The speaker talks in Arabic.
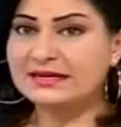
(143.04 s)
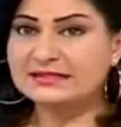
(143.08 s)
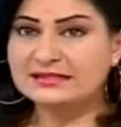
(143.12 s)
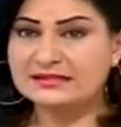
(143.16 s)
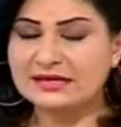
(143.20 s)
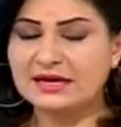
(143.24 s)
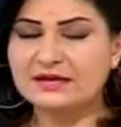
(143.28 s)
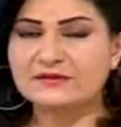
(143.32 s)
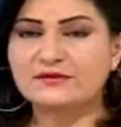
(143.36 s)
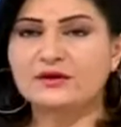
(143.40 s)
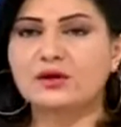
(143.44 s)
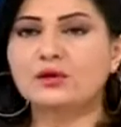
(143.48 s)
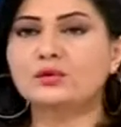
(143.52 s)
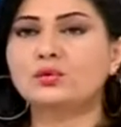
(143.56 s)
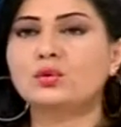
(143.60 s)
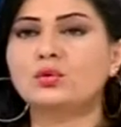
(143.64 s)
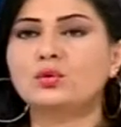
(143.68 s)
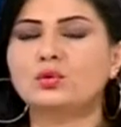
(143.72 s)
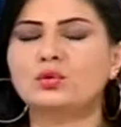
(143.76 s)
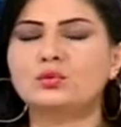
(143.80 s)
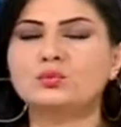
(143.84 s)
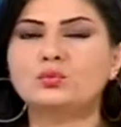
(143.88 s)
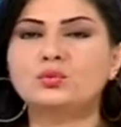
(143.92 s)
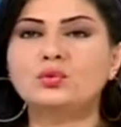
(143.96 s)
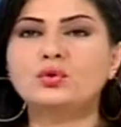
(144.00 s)
حسيتي انه
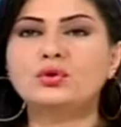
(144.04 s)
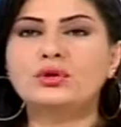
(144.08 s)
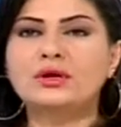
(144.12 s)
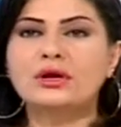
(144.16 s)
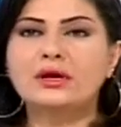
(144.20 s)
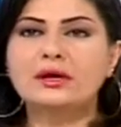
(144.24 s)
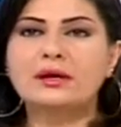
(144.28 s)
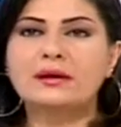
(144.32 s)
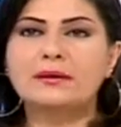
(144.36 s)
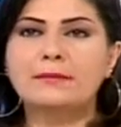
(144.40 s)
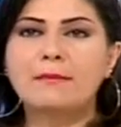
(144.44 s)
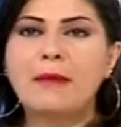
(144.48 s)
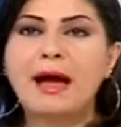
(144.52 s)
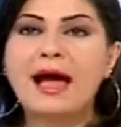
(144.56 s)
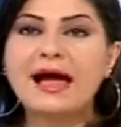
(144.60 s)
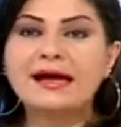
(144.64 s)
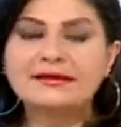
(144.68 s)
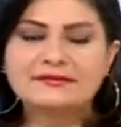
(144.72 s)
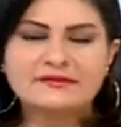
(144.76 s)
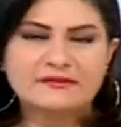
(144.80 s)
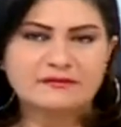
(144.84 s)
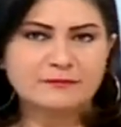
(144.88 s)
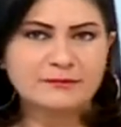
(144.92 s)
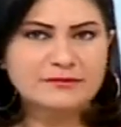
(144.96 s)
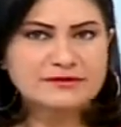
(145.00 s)
الامور ما
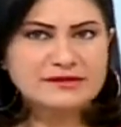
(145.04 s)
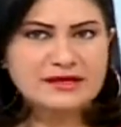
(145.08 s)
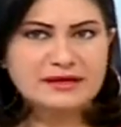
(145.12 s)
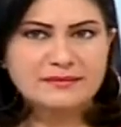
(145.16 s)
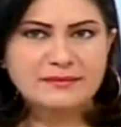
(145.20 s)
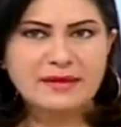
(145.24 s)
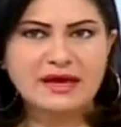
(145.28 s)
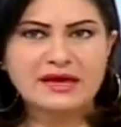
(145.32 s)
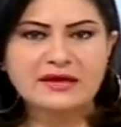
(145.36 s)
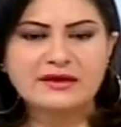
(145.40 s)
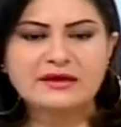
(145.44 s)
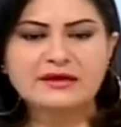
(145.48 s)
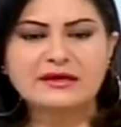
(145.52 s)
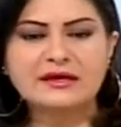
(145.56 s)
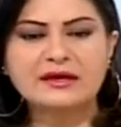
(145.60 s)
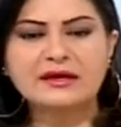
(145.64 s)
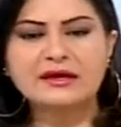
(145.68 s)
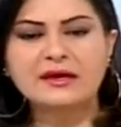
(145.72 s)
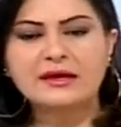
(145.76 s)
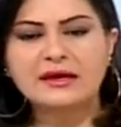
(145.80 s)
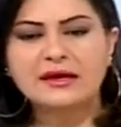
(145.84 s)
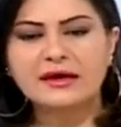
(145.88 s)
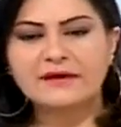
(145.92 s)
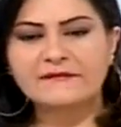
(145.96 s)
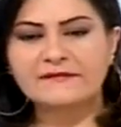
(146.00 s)
عادت مثل ما
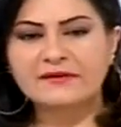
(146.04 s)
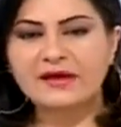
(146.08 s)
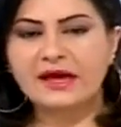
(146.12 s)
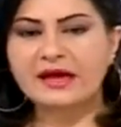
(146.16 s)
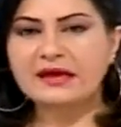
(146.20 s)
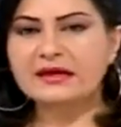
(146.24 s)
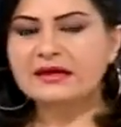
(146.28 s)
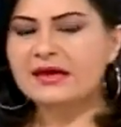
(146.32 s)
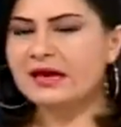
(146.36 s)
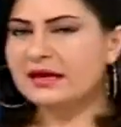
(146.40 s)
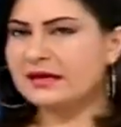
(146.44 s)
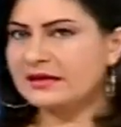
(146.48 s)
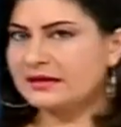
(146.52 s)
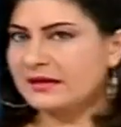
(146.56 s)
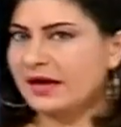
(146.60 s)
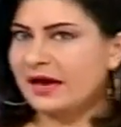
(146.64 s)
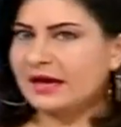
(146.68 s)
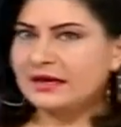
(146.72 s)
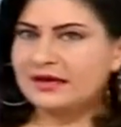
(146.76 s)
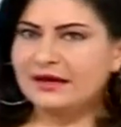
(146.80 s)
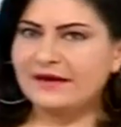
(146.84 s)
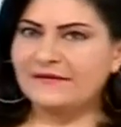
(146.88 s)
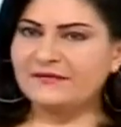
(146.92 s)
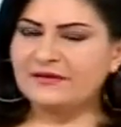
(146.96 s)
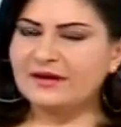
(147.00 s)
هي تغيرت
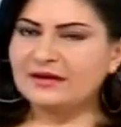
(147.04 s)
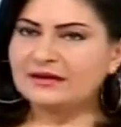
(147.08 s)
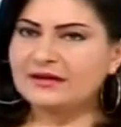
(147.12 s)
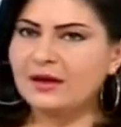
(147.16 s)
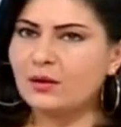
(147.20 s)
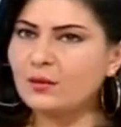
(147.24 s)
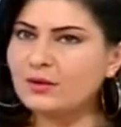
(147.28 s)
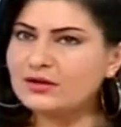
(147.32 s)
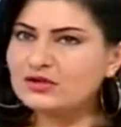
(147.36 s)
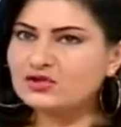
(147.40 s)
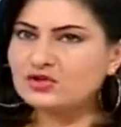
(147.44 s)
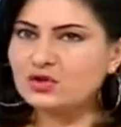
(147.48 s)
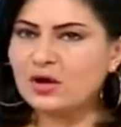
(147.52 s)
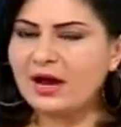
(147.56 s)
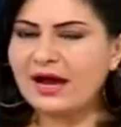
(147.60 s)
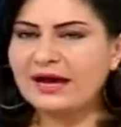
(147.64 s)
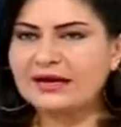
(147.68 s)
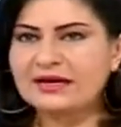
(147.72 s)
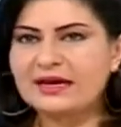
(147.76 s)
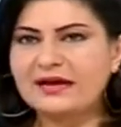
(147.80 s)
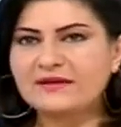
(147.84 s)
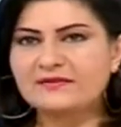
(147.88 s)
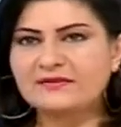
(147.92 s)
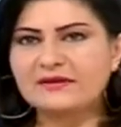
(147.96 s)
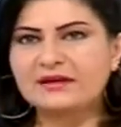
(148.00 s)
حياتك توجه
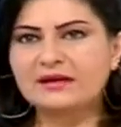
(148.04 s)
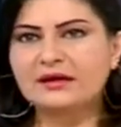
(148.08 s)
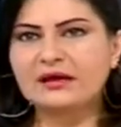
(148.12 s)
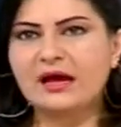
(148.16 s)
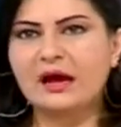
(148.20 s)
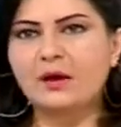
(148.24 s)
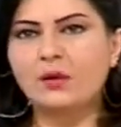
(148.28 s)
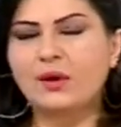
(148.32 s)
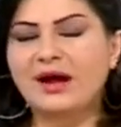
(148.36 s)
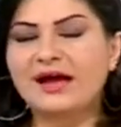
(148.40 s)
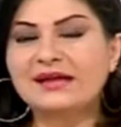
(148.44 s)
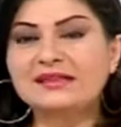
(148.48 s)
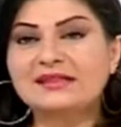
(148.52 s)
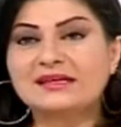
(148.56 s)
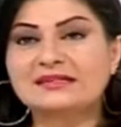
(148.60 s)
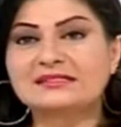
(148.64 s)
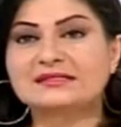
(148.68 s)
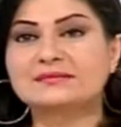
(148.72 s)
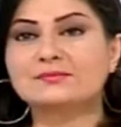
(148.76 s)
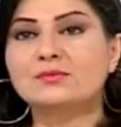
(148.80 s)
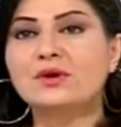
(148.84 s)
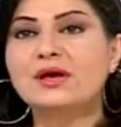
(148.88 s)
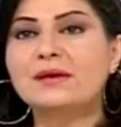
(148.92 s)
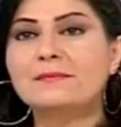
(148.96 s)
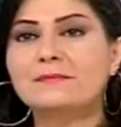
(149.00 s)
حياتك او
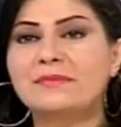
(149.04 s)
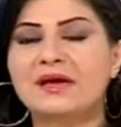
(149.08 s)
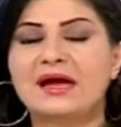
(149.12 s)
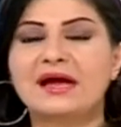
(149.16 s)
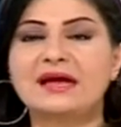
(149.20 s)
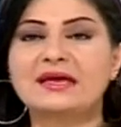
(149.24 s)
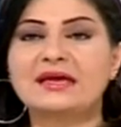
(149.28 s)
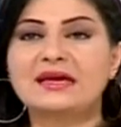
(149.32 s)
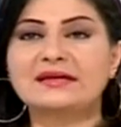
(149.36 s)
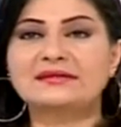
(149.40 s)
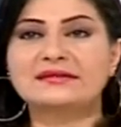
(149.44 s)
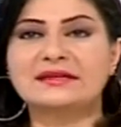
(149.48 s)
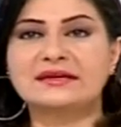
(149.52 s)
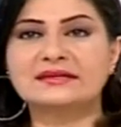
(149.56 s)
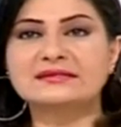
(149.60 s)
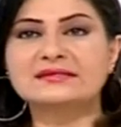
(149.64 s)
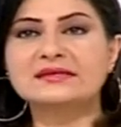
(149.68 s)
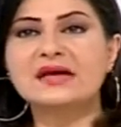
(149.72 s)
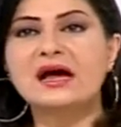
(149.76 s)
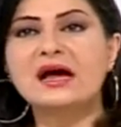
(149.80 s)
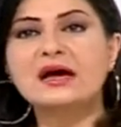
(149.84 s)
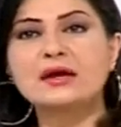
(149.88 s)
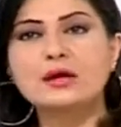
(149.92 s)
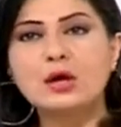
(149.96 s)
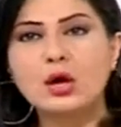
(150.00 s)
حدث مهم بحياتك
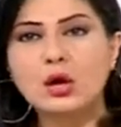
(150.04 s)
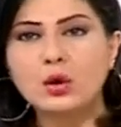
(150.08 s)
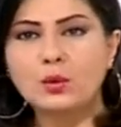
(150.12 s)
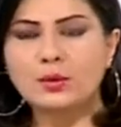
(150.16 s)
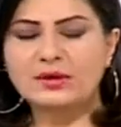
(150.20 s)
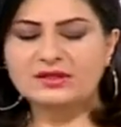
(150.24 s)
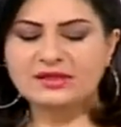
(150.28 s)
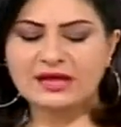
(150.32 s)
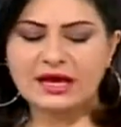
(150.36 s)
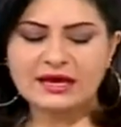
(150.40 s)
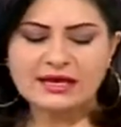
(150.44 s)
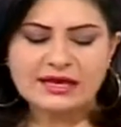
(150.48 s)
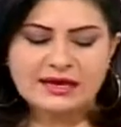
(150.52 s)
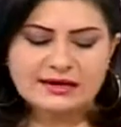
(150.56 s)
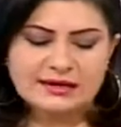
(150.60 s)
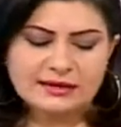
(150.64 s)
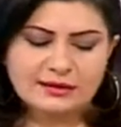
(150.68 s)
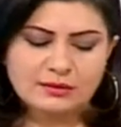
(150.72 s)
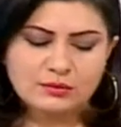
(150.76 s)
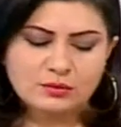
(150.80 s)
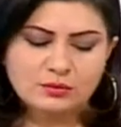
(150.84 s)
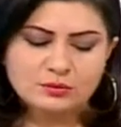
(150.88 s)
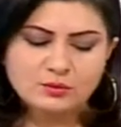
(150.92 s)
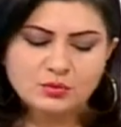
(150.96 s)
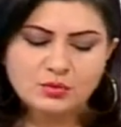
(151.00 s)
صار
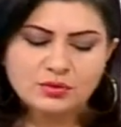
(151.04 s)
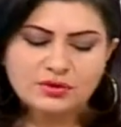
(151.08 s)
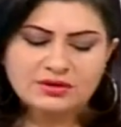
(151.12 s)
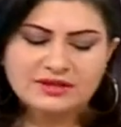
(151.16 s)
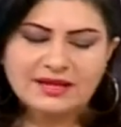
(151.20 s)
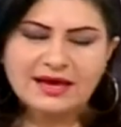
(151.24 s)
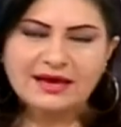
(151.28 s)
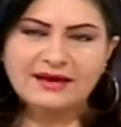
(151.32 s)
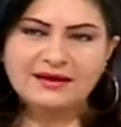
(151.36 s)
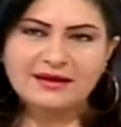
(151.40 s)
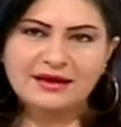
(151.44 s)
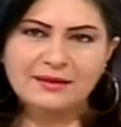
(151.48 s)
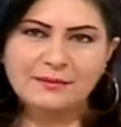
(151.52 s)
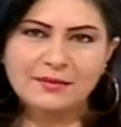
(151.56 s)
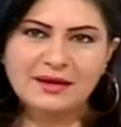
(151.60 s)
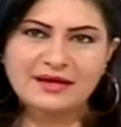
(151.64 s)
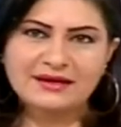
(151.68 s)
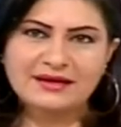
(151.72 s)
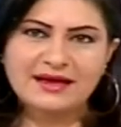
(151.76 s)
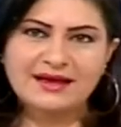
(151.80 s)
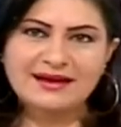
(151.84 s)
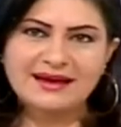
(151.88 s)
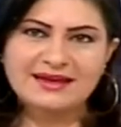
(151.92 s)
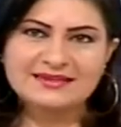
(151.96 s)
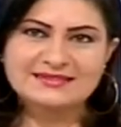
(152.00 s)
وتغيرت الامور
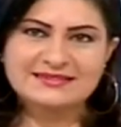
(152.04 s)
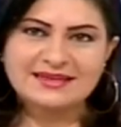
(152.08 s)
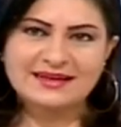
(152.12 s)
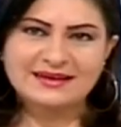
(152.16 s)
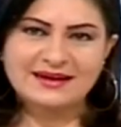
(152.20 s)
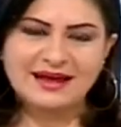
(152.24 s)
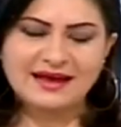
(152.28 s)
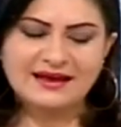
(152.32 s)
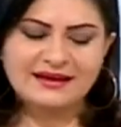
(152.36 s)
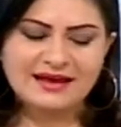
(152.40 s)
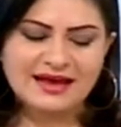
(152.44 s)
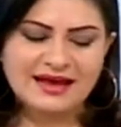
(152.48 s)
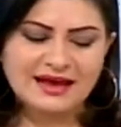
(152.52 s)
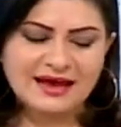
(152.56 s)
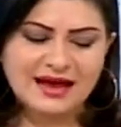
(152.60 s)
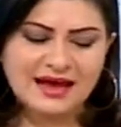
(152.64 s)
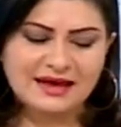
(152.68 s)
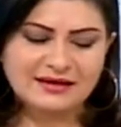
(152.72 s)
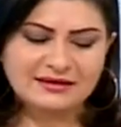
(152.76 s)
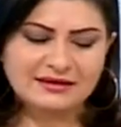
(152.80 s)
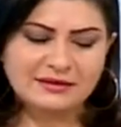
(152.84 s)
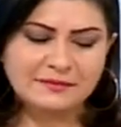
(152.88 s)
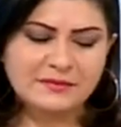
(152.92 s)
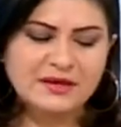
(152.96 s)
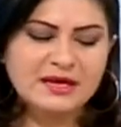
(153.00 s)
تقريبا راسا على
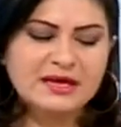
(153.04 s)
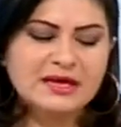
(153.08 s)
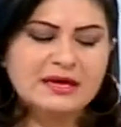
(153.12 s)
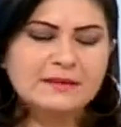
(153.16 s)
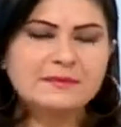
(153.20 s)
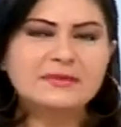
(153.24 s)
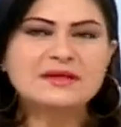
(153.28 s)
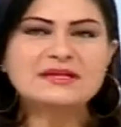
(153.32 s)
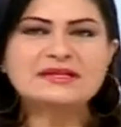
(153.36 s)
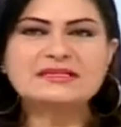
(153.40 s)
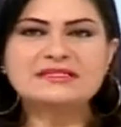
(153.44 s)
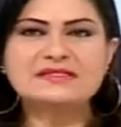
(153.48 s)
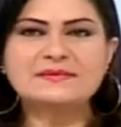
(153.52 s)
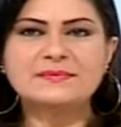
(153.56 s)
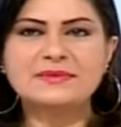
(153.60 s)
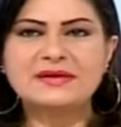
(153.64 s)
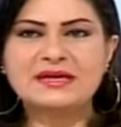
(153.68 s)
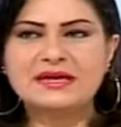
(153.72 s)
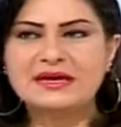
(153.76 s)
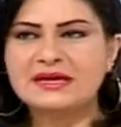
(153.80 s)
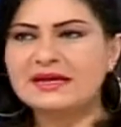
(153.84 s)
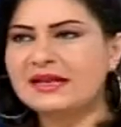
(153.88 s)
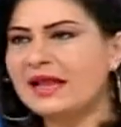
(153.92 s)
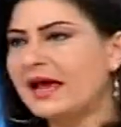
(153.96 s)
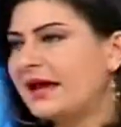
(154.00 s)
عقب
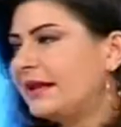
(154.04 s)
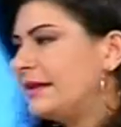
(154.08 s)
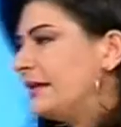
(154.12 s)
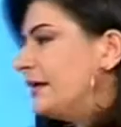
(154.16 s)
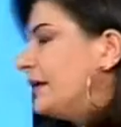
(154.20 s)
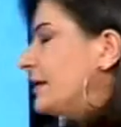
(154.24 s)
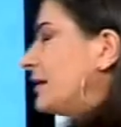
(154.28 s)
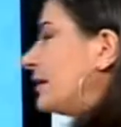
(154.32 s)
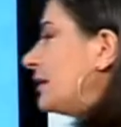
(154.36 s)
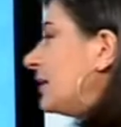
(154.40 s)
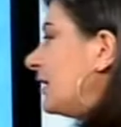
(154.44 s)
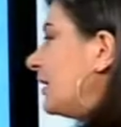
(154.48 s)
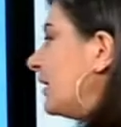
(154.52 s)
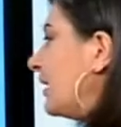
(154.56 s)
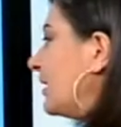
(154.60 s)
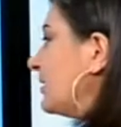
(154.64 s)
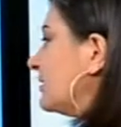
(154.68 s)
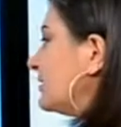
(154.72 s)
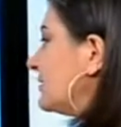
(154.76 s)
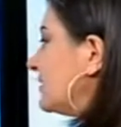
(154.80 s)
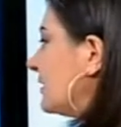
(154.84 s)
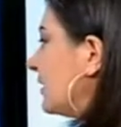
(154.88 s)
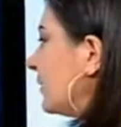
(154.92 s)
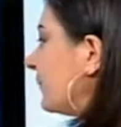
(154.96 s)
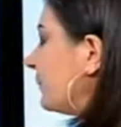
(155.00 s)
بالنسبه لك
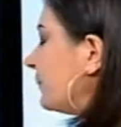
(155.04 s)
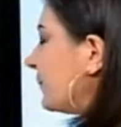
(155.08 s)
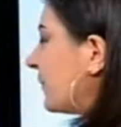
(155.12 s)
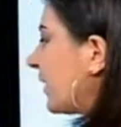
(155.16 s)
انت